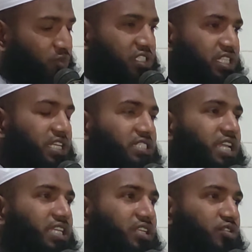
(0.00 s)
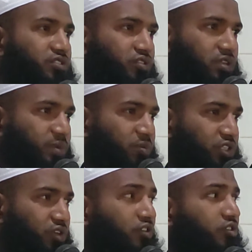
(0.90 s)
ওই মসজিদে চাকরি করত
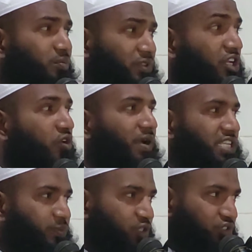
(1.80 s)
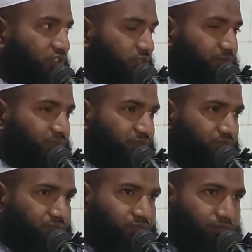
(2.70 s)
ইমামতি করত দীর্ঘ বাইশ বছর
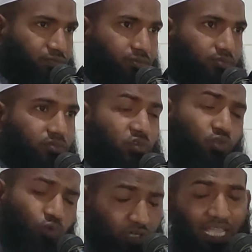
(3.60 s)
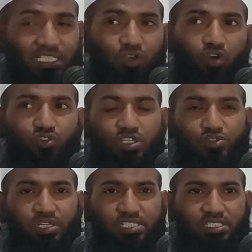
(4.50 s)
উনি একটা ঘটনা
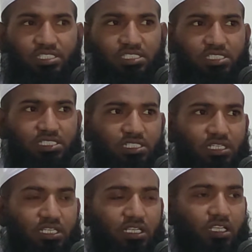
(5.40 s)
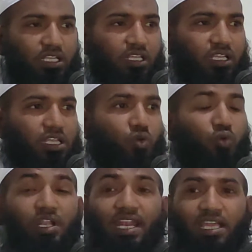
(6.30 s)
শুনাইছেন
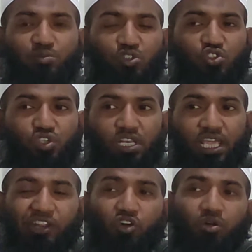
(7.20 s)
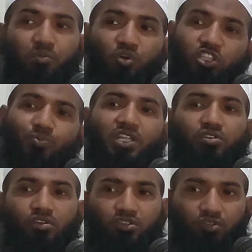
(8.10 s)
ওনার এক মুসল্লি এরকম মদ পান
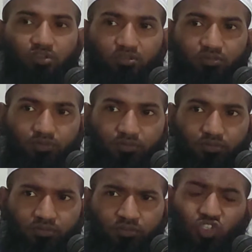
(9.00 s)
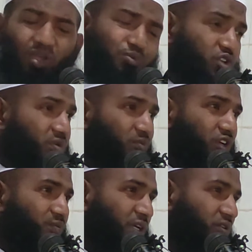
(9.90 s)
করত সব সময়
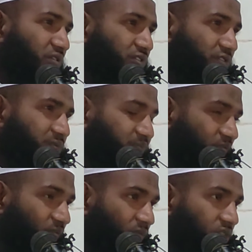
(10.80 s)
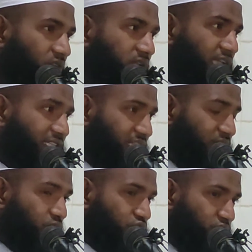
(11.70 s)
মদ পান করত
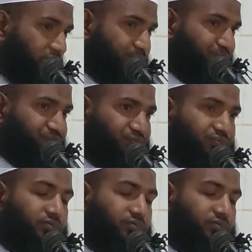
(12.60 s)
একদিন হুজুরের